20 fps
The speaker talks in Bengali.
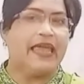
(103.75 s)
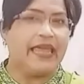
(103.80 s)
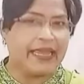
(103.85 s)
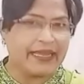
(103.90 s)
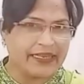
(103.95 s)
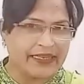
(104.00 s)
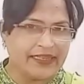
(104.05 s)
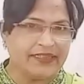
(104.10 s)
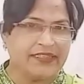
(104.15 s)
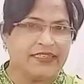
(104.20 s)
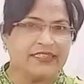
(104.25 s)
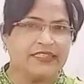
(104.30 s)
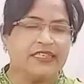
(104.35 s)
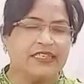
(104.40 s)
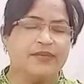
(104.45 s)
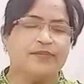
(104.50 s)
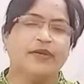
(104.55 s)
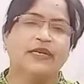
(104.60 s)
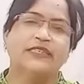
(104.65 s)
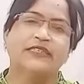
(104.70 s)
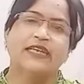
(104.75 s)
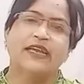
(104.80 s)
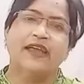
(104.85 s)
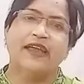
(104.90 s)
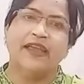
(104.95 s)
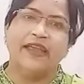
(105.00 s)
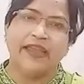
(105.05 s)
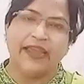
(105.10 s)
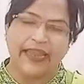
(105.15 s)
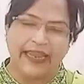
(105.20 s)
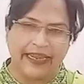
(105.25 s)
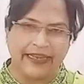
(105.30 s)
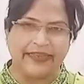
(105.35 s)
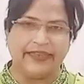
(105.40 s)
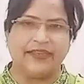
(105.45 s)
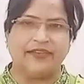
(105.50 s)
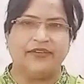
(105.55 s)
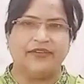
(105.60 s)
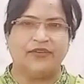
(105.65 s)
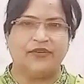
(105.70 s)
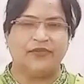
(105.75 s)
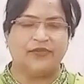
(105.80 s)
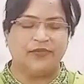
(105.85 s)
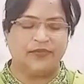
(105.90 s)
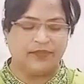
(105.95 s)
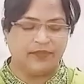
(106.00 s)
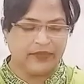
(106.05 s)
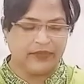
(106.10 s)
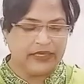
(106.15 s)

এক এক দেশের ভাষা এক এক রকম